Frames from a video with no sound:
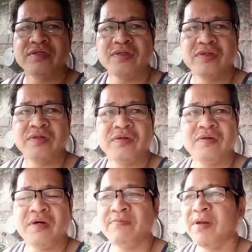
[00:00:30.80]

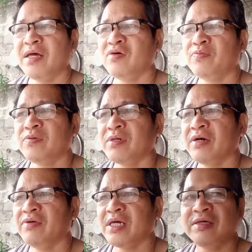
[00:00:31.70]
So, ang plano ko pong
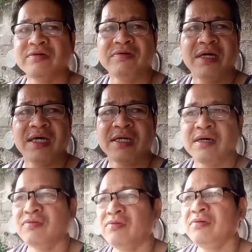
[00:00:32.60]
gawin ngayong
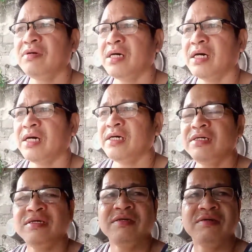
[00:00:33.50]
araw
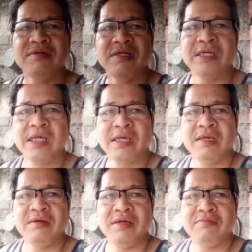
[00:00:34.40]
ay
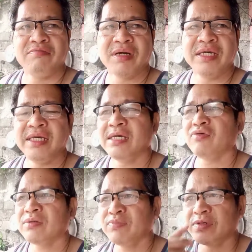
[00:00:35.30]

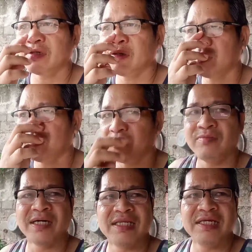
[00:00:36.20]
maghihikwat po o
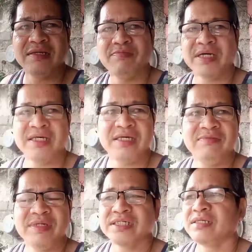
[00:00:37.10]

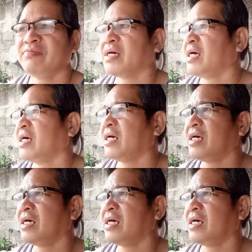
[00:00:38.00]
mag-iimis ng mga